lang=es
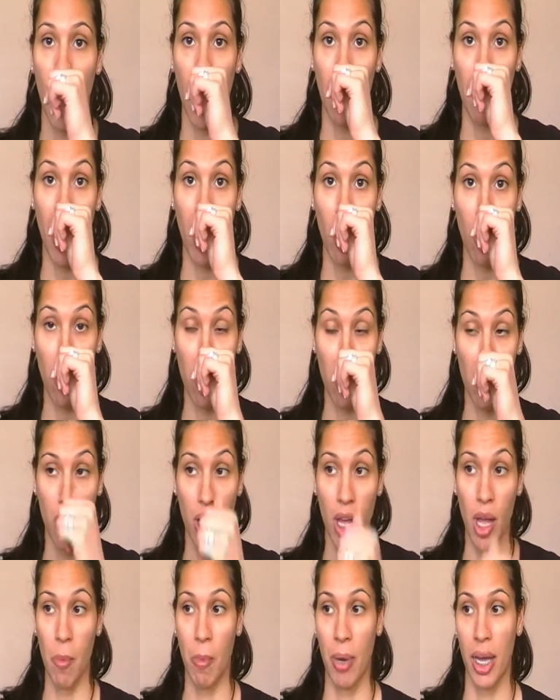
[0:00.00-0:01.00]

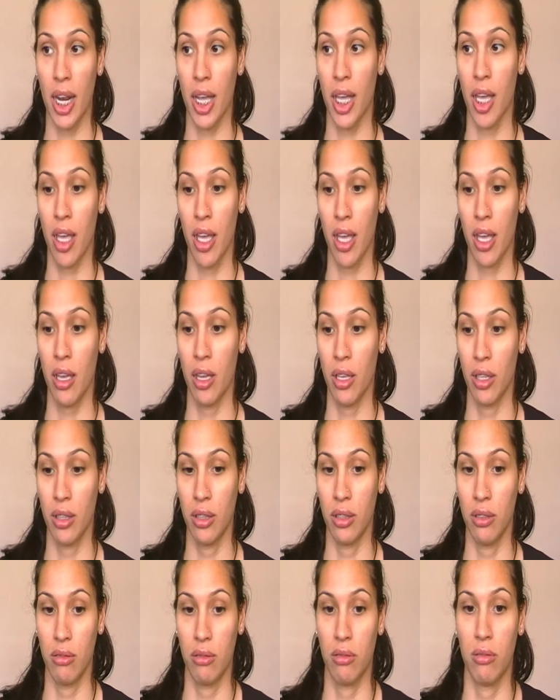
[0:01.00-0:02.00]
abajo para
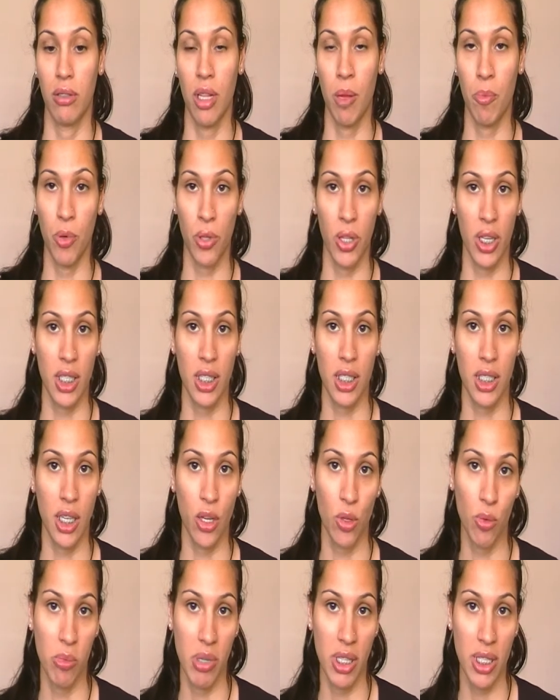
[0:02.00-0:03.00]
que le podáis
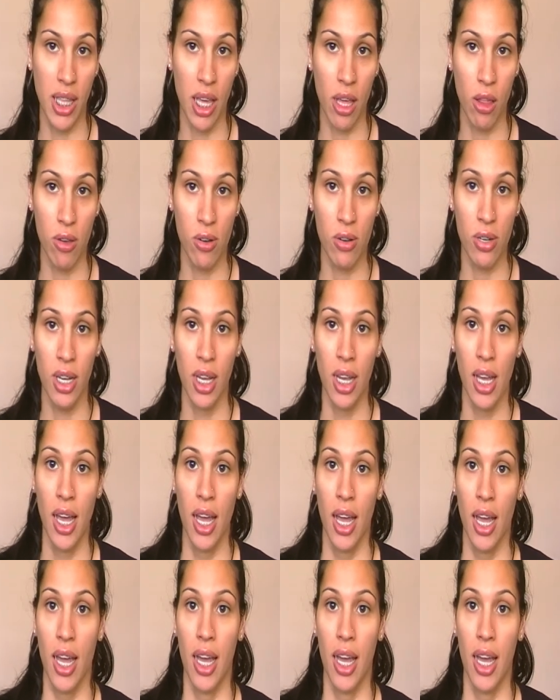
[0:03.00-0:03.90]
echar un vistazo.